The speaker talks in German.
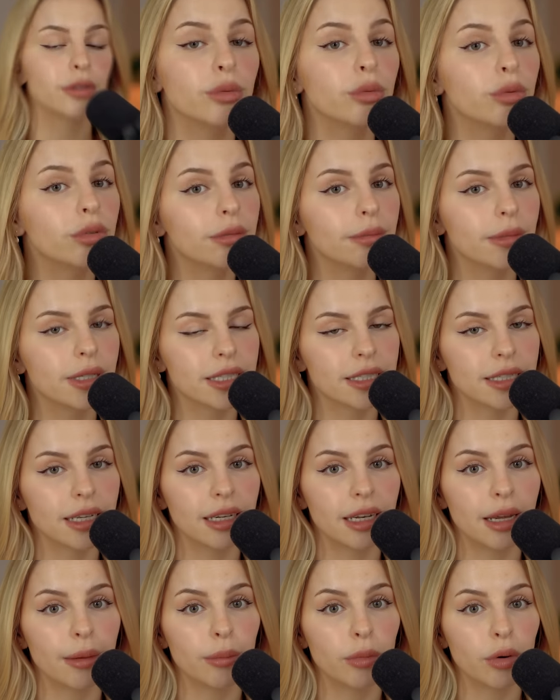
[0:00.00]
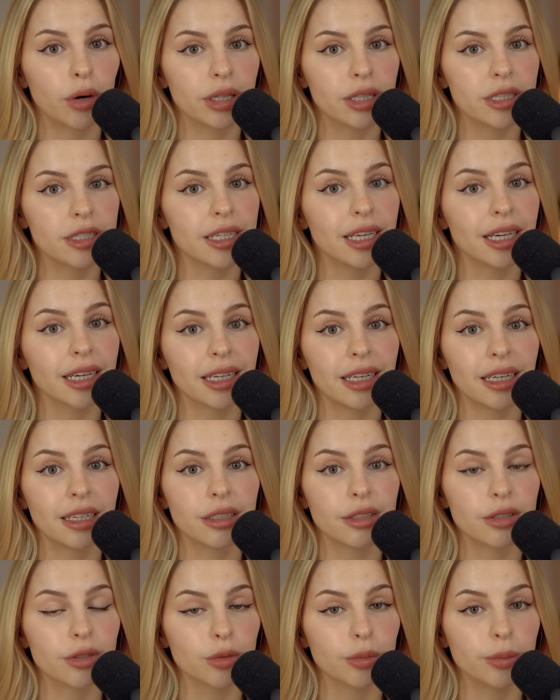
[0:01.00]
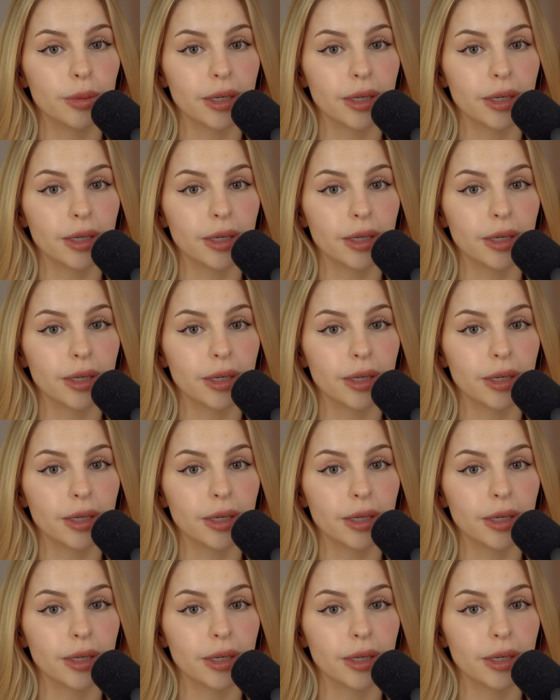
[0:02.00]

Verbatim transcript: nun mit seiner Mordserie zu